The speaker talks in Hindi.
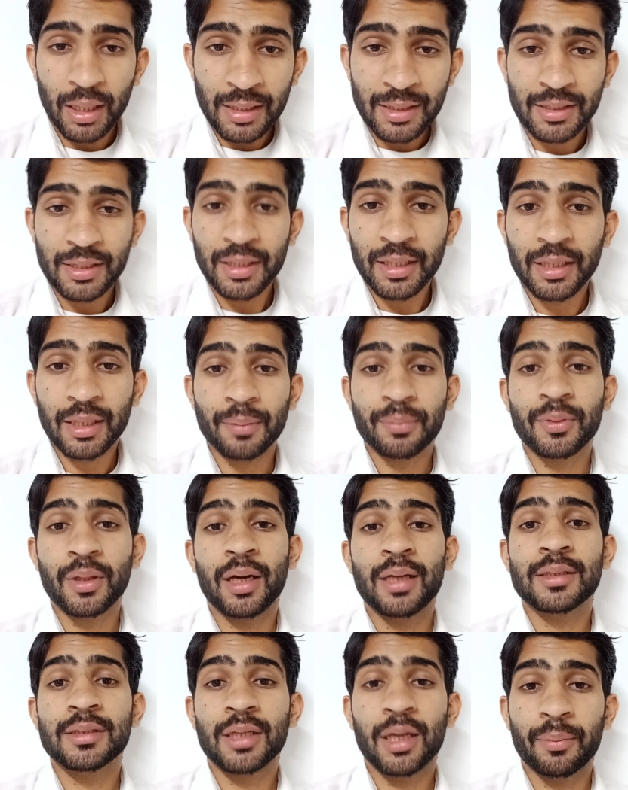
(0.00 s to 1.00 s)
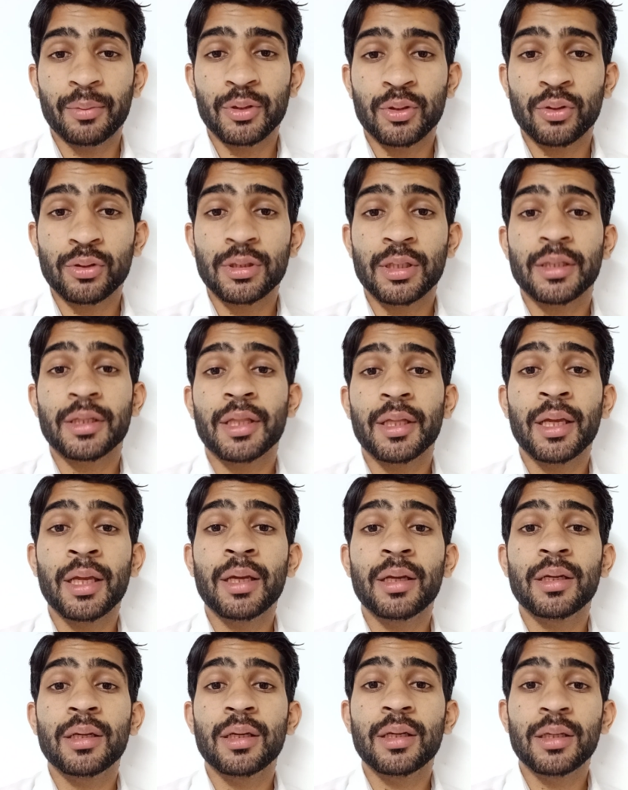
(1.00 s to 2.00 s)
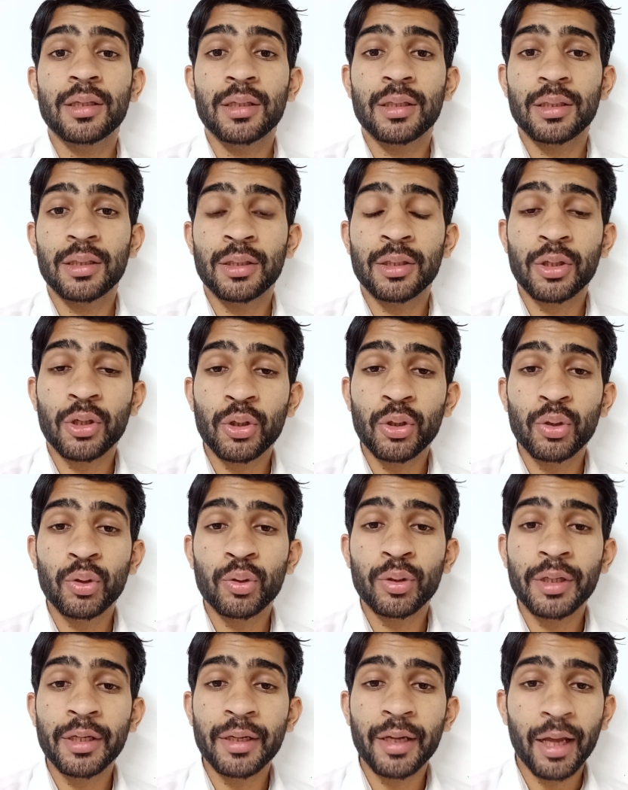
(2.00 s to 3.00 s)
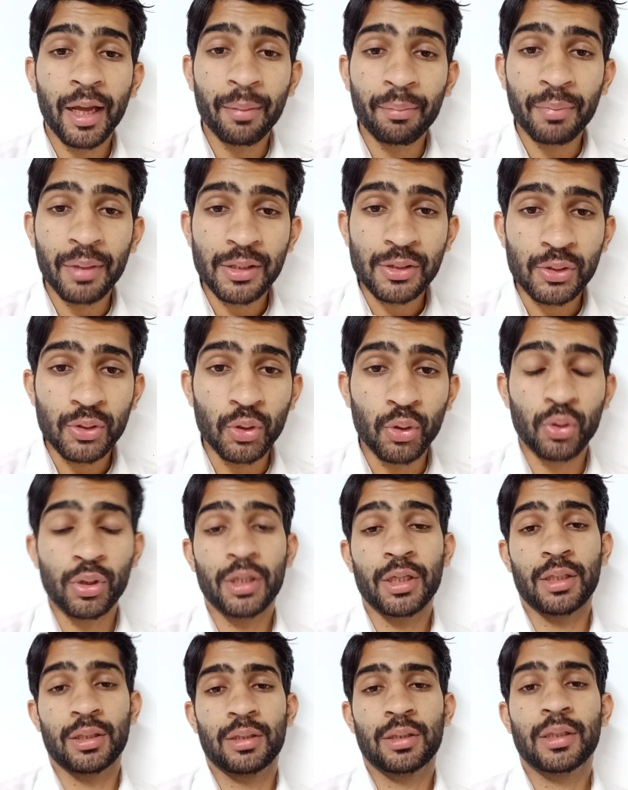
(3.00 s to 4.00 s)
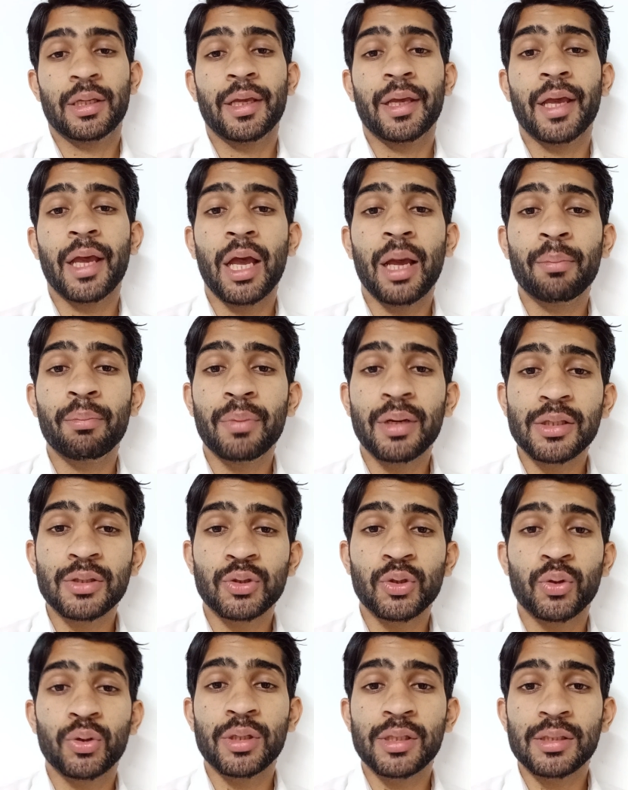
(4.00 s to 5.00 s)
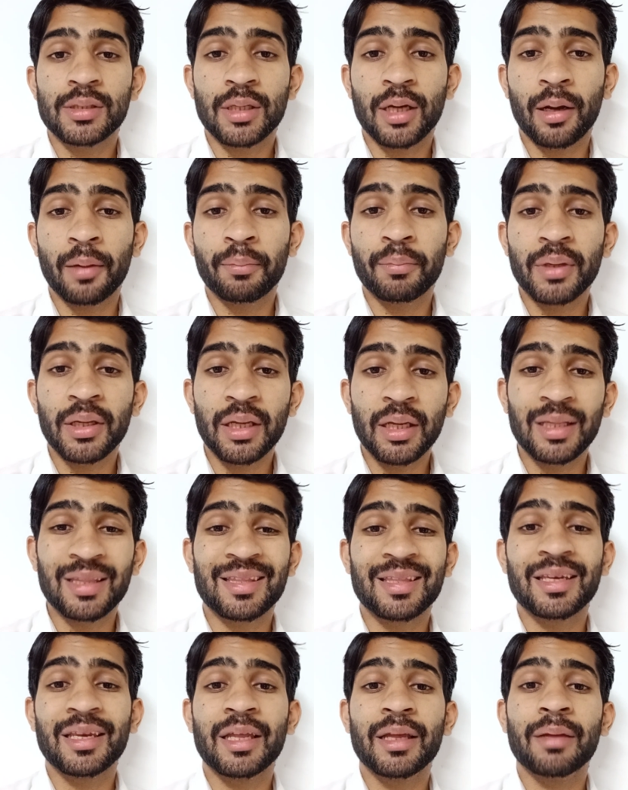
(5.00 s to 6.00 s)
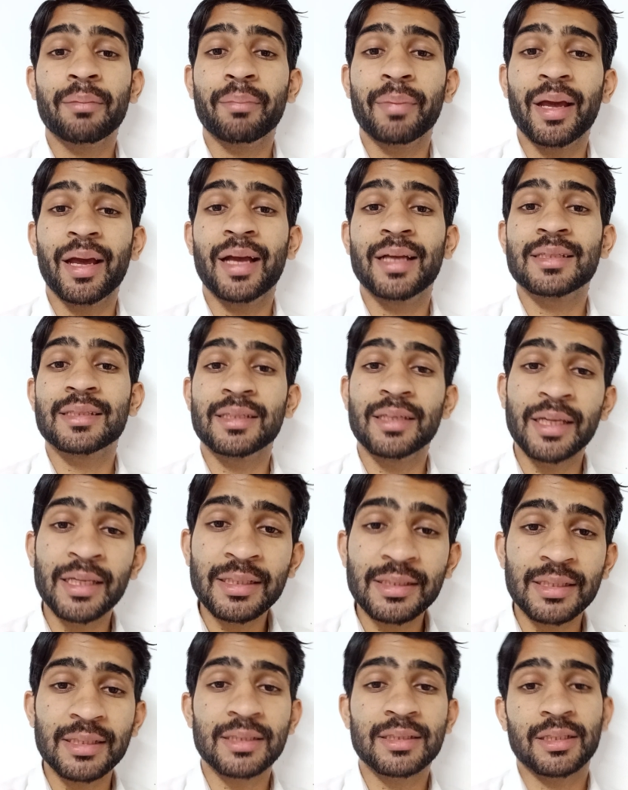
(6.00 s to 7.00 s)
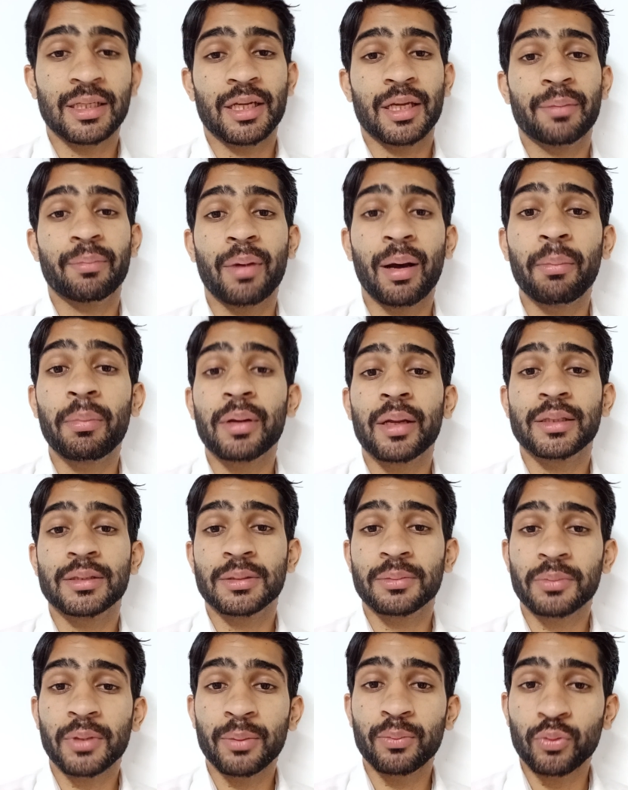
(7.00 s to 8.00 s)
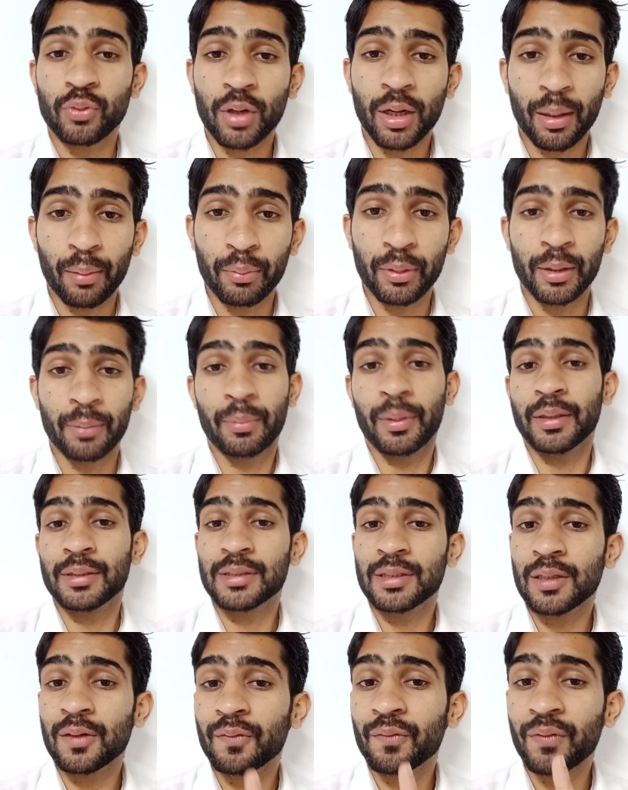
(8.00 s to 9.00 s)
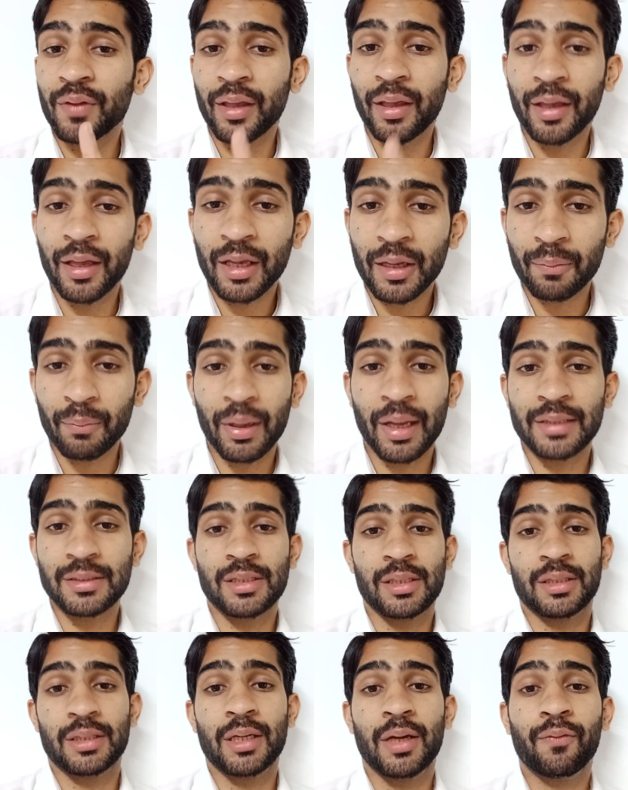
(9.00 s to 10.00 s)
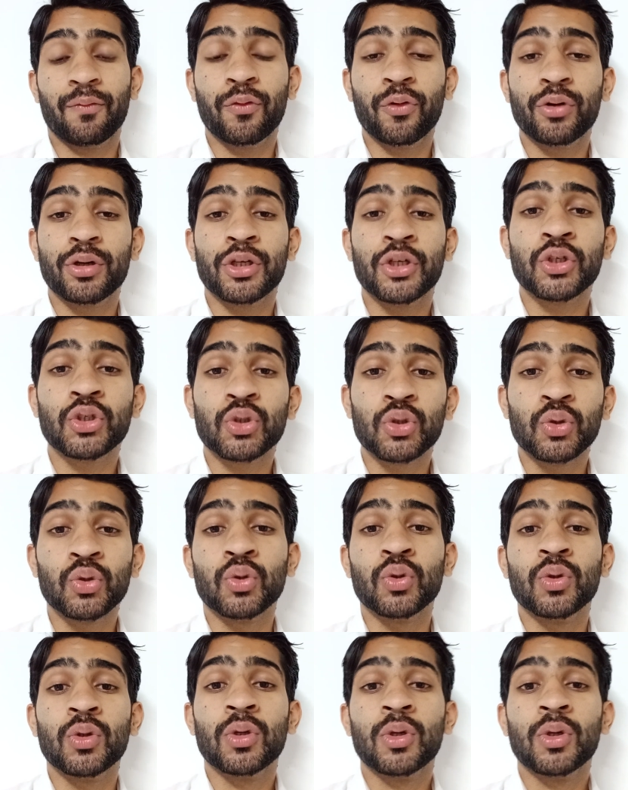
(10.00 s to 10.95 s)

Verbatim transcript: अच्छे कप्तान साबित हो सकते हैं इंक्लूडेड एम एस धोनी कि एम एस धोनी साहब भी इतने मैच नहीं जीत सके बाबर आजम के मुकाबले में सिर्फ एक मैच जीतना है फोर्टी टू